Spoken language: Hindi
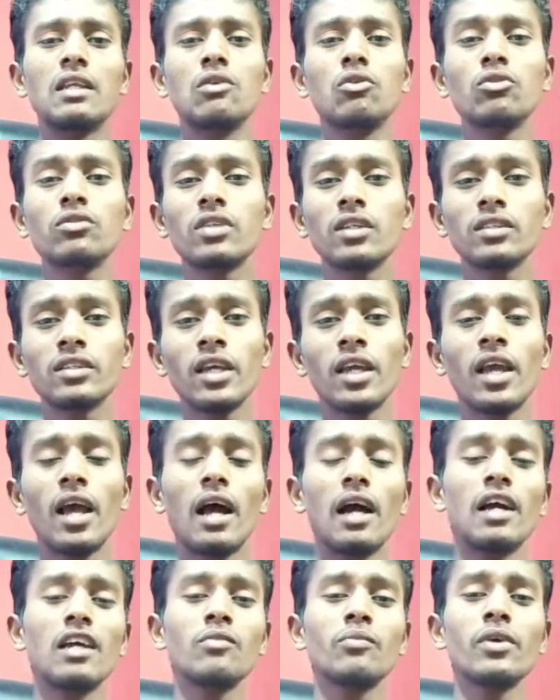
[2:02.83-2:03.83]
ही हो सकता है
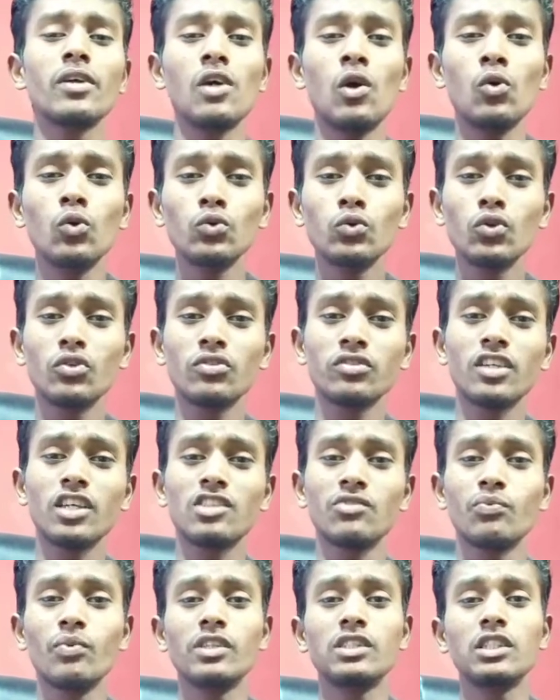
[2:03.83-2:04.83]
अगर मैं कहूँ तो इसके
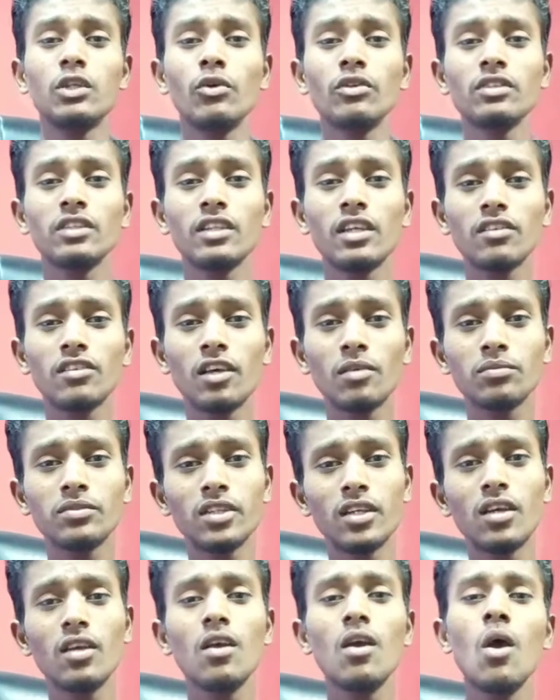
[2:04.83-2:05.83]
स्पेसिफिकेशन के हिसाब
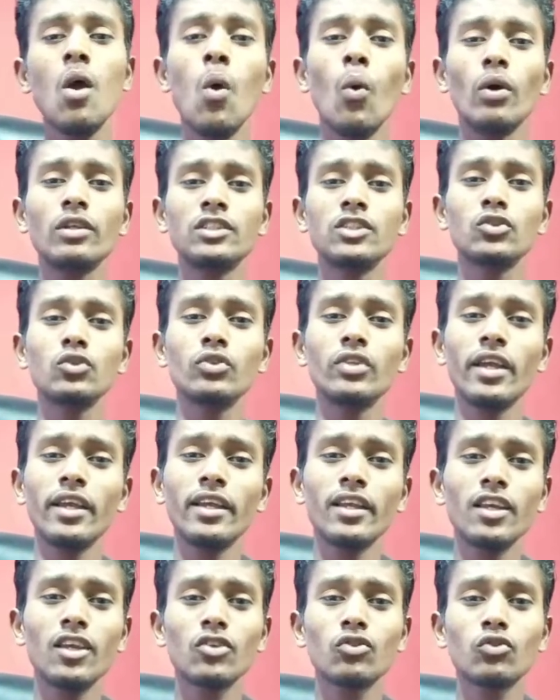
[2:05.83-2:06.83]
से वैसे अच्छा, तो
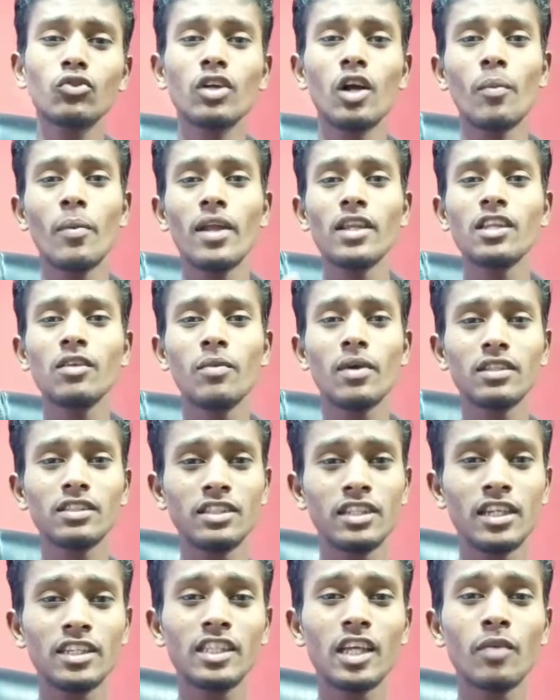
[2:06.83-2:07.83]
देखेंगे इसमें कमाल की बात
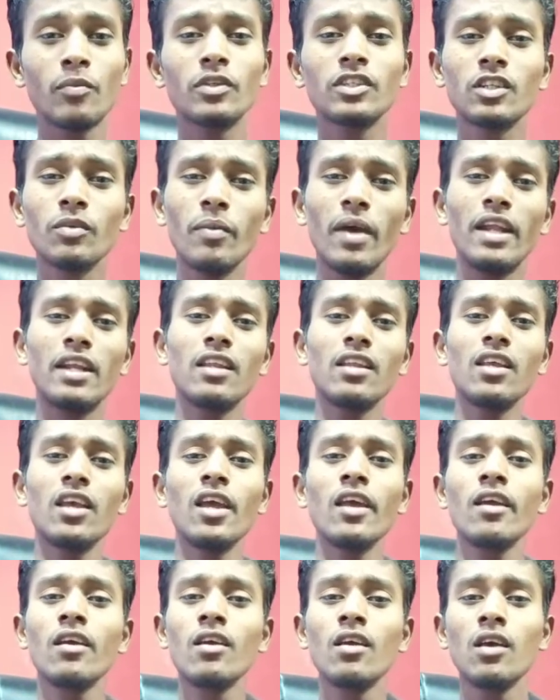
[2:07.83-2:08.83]
छः हज़ार एम की बैटरी
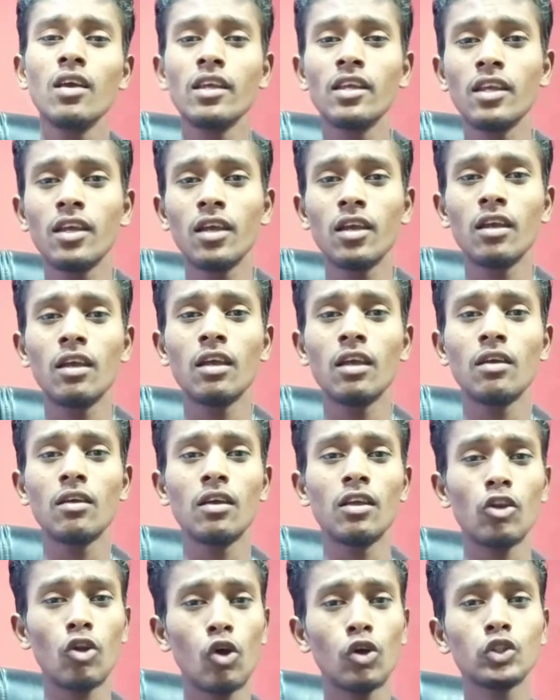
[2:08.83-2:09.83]
है
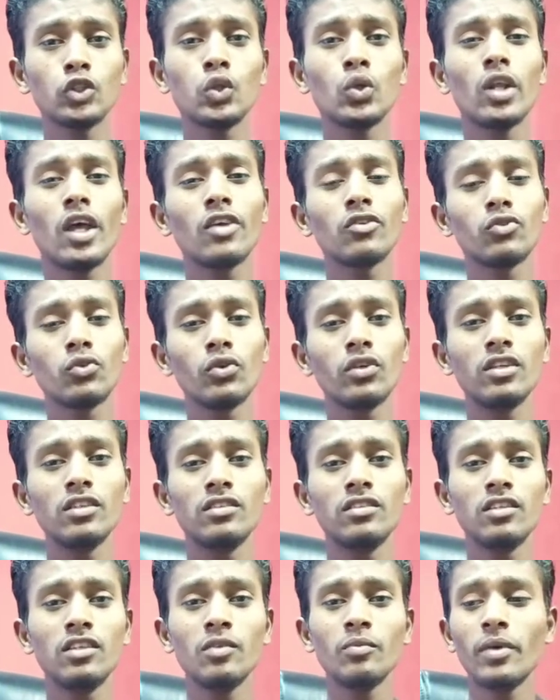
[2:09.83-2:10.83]
ये लॉन्च हो रहा है इसमें
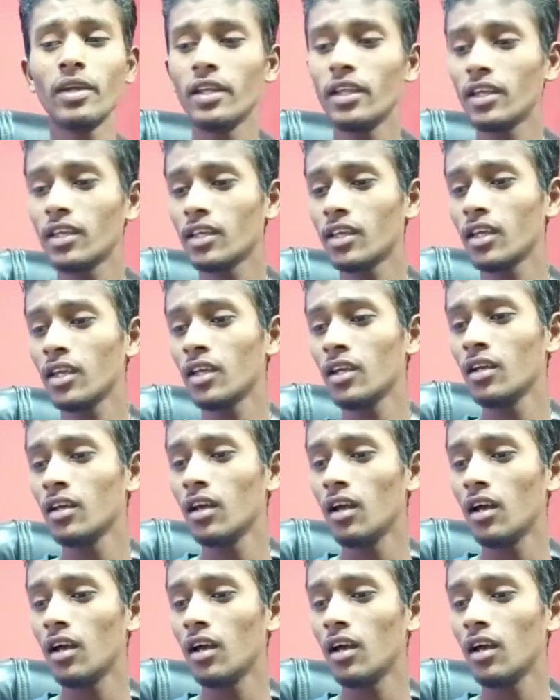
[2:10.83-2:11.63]
इसी महीने के